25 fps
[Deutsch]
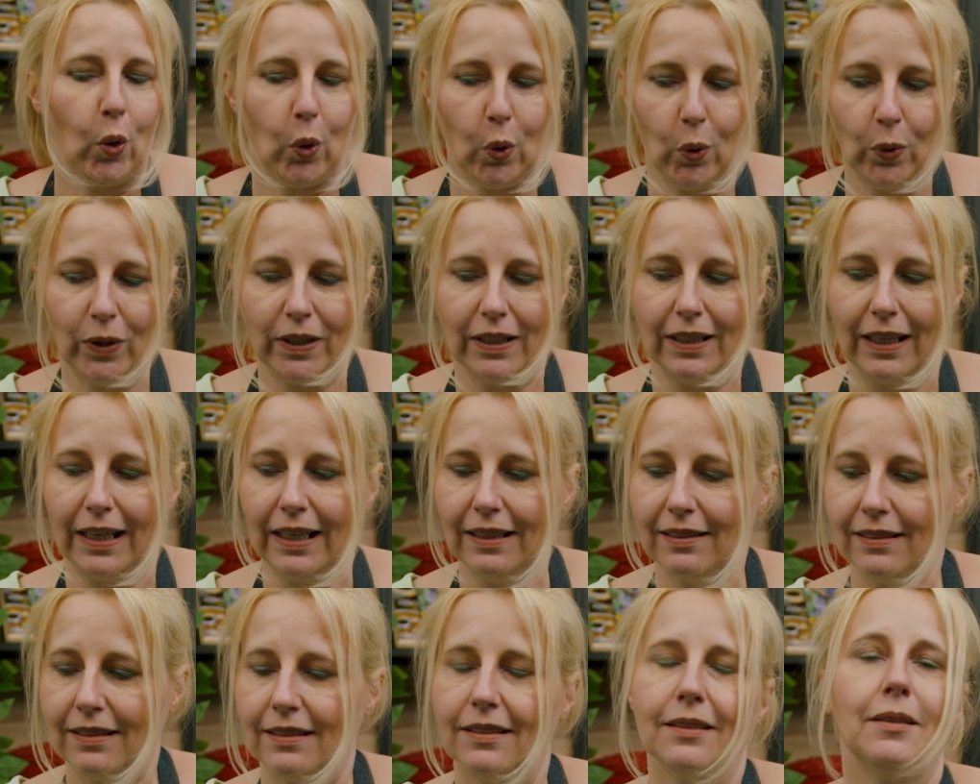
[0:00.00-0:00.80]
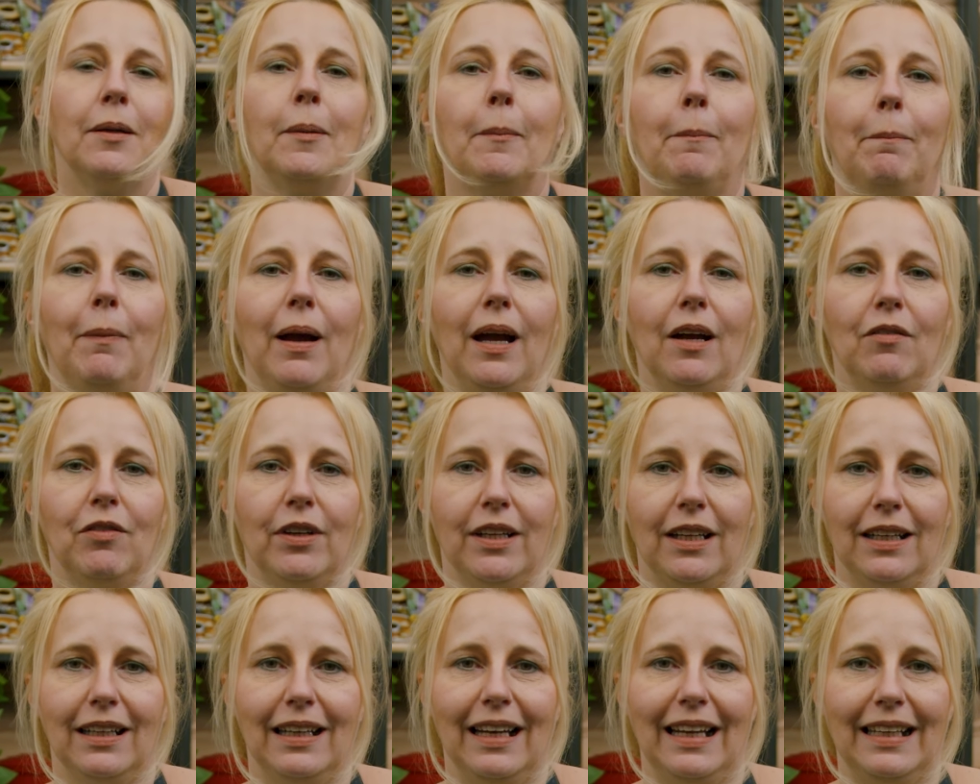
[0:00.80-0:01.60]
und den Rest machen wir
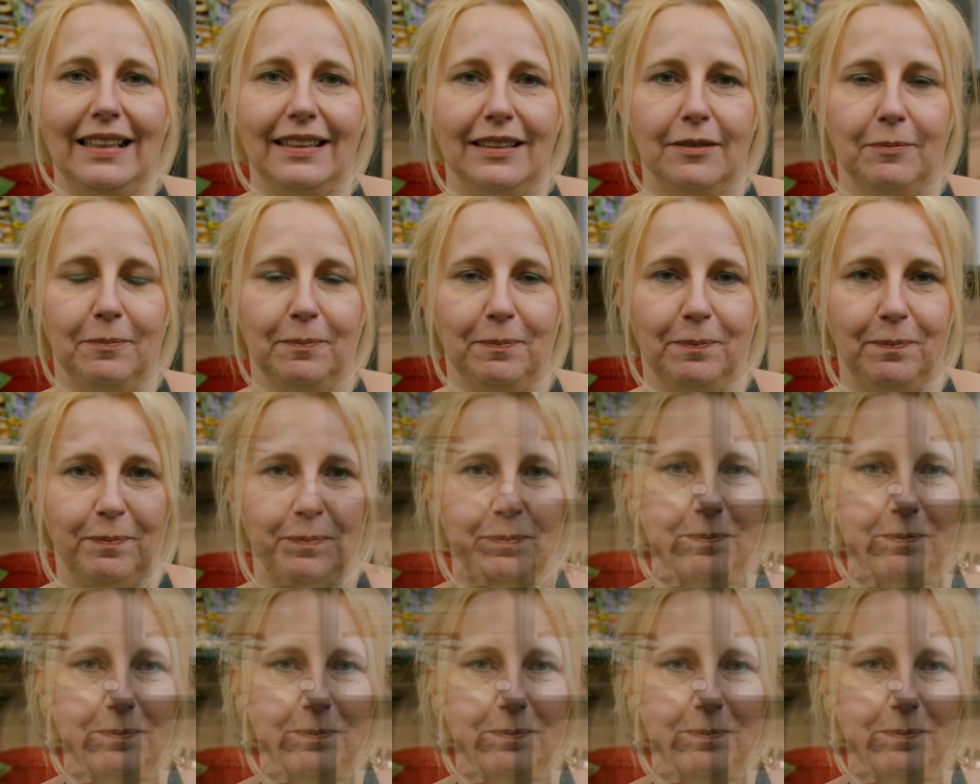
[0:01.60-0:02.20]
dann gleich. Ja,